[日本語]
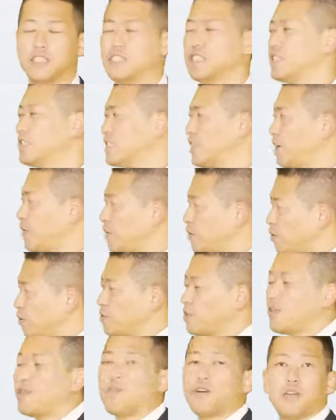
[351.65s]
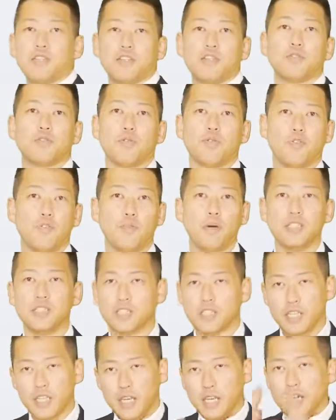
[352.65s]
実際はどうなのかっていうところ、毎
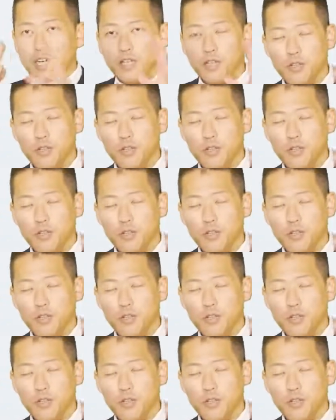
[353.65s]
月、